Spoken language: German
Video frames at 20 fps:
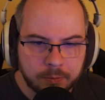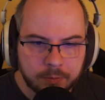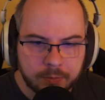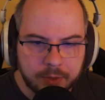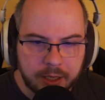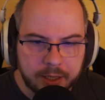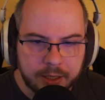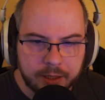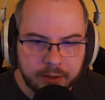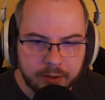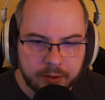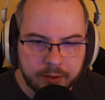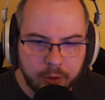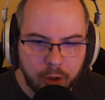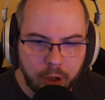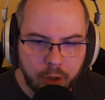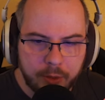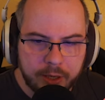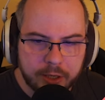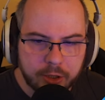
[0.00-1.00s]
Da hinten,
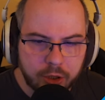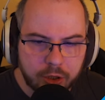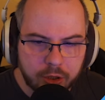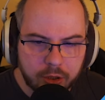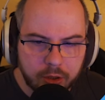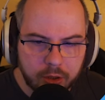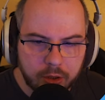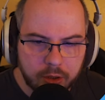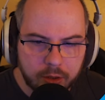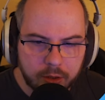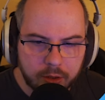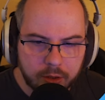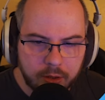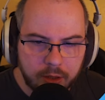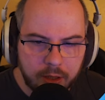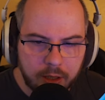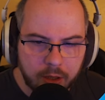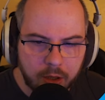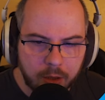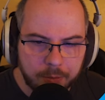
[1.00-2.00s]
Long Range.
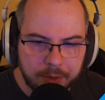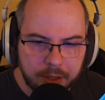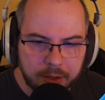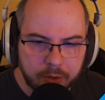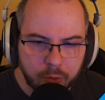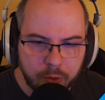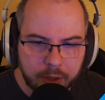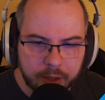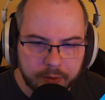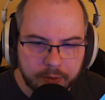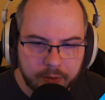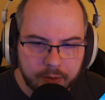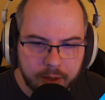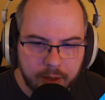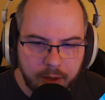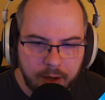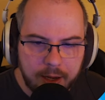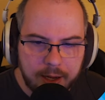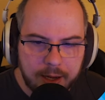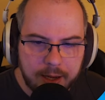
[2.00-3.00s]
Na komm, dann du jetzt. Hier.
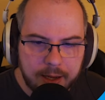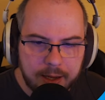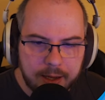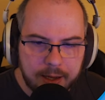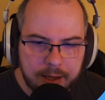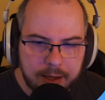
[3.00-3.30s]
Ah!